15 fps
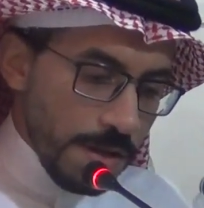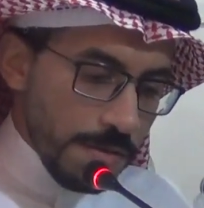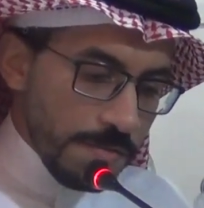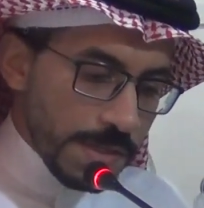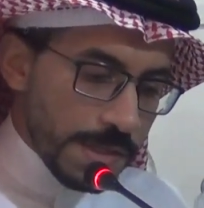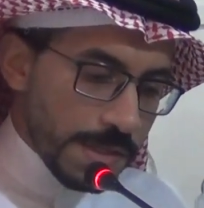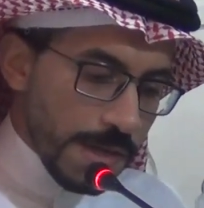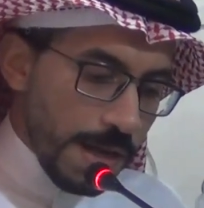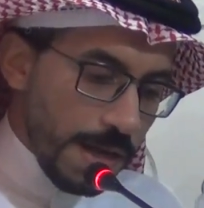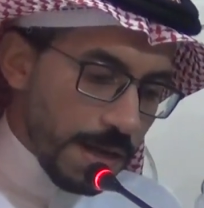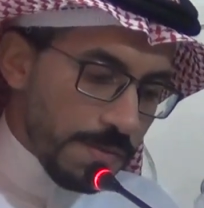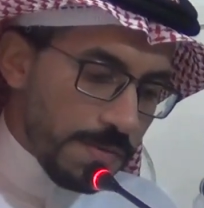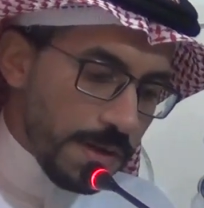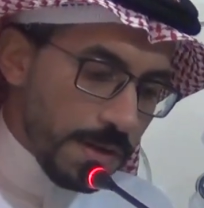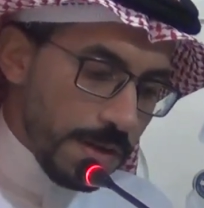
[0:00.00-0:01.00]
في الساحة
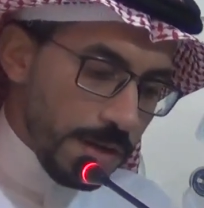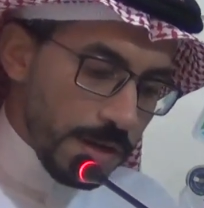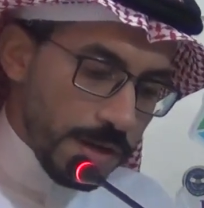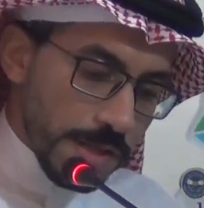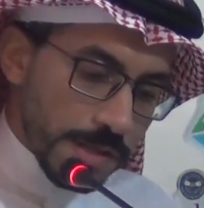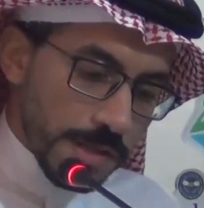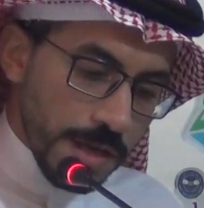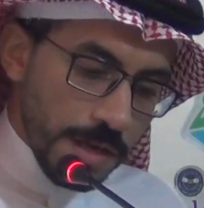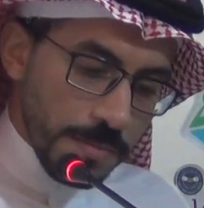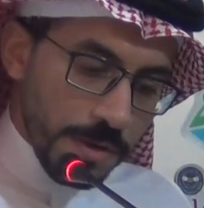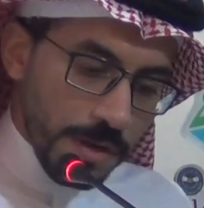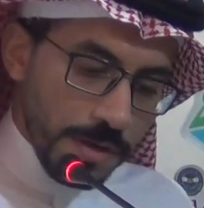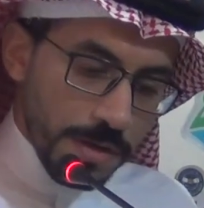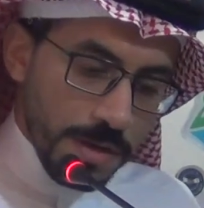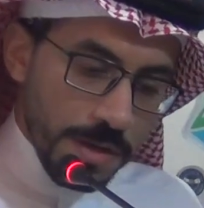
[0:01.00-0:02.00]
الفنية نسأل
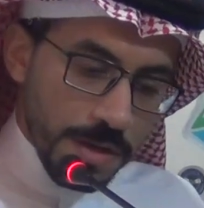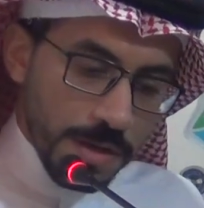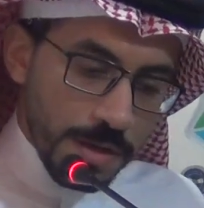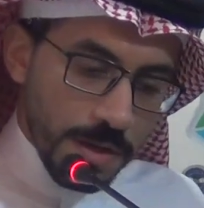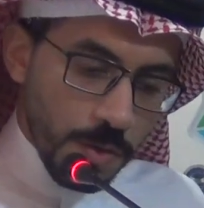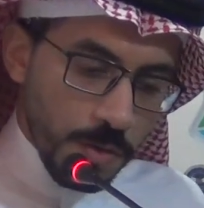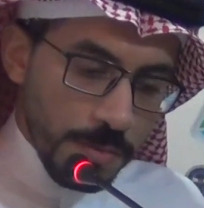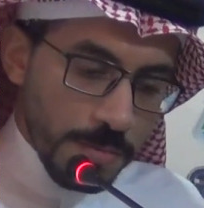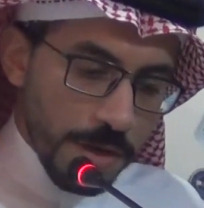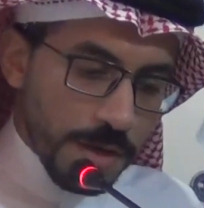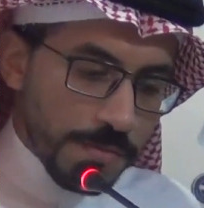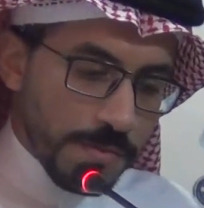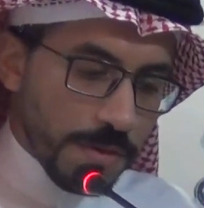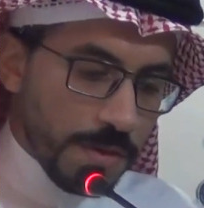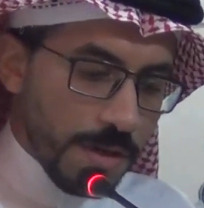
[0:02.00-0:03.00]
من الله له
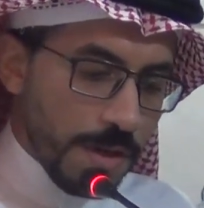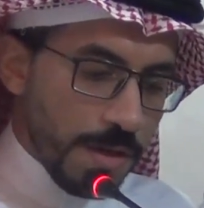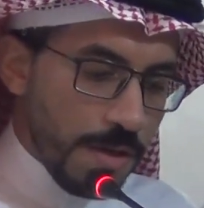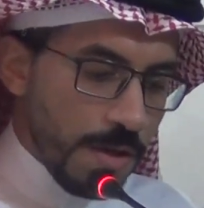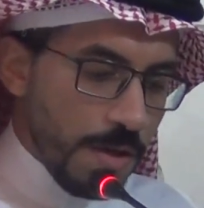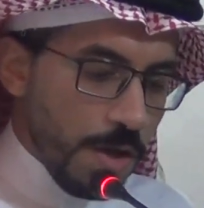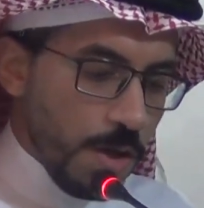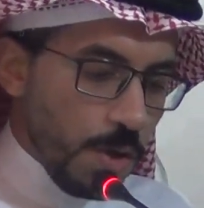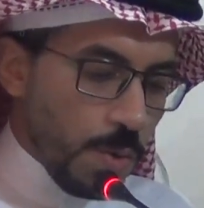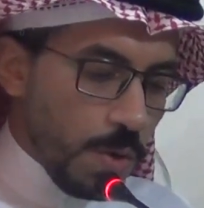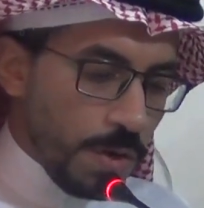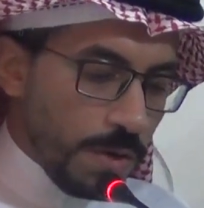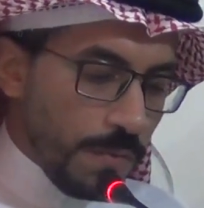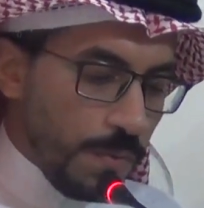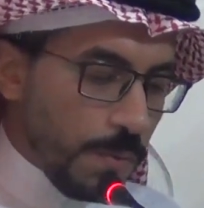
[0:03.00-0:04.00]
المغفرة
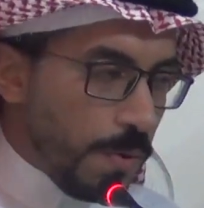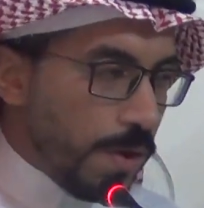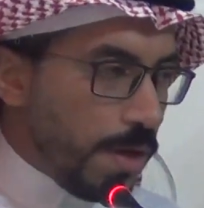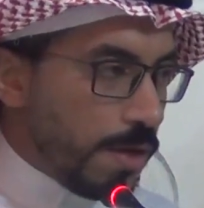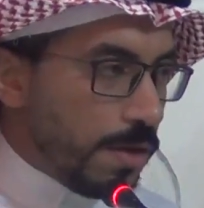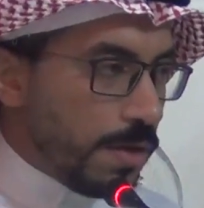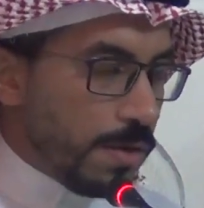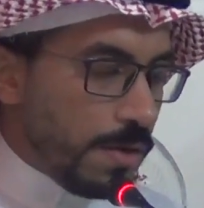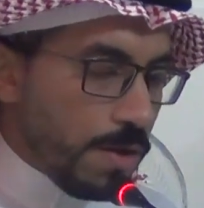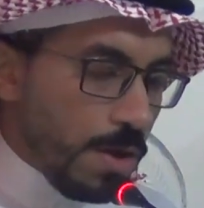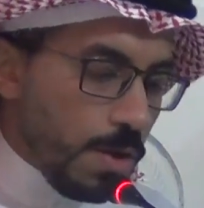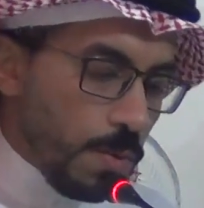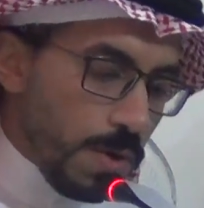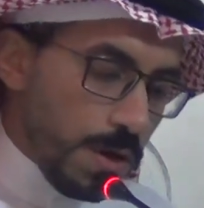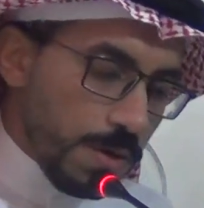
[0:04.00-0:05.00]
والرضوان
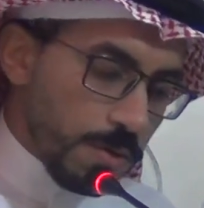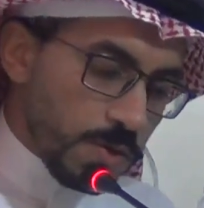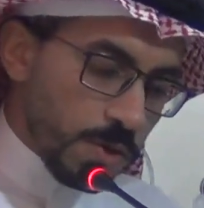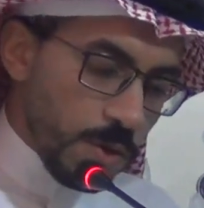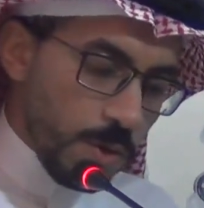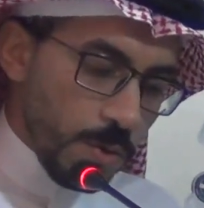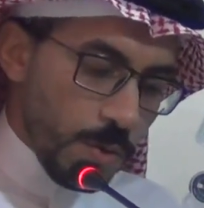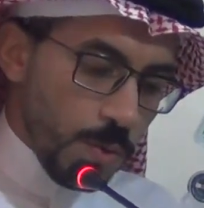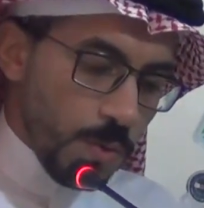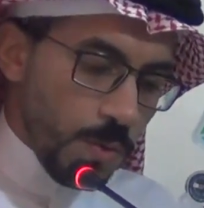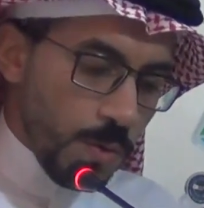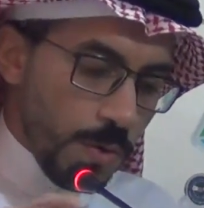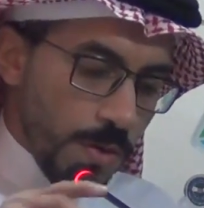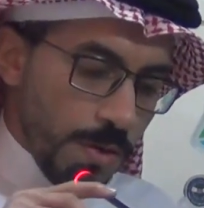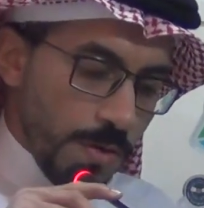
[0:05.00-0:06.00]
وأن
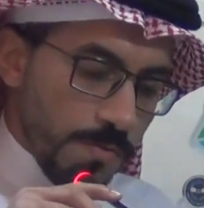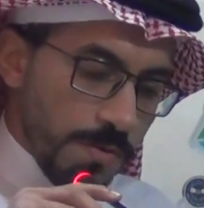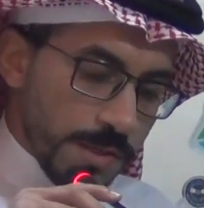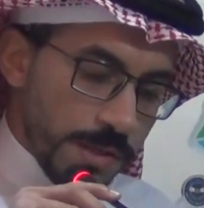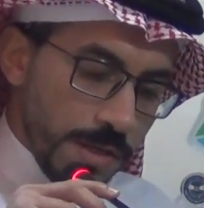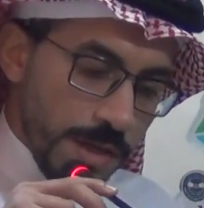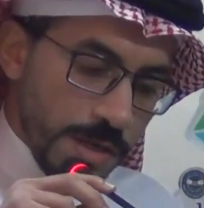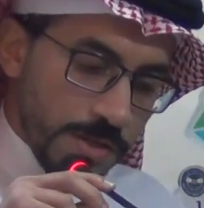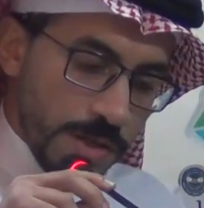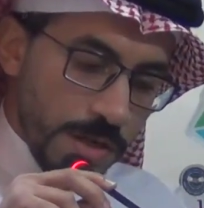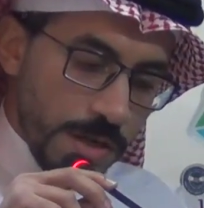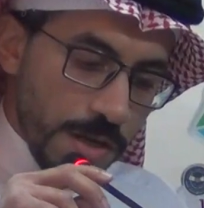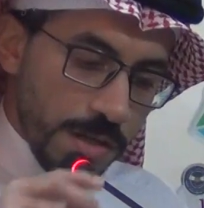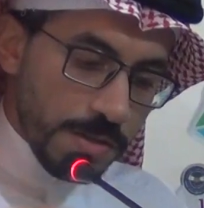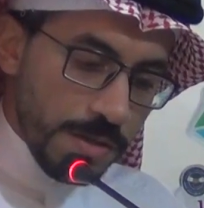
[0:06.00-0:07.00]
يسكنه فسيح
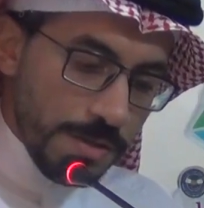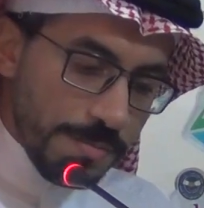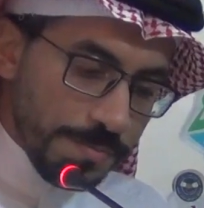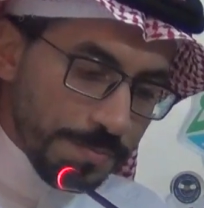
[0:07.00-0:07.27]
جناته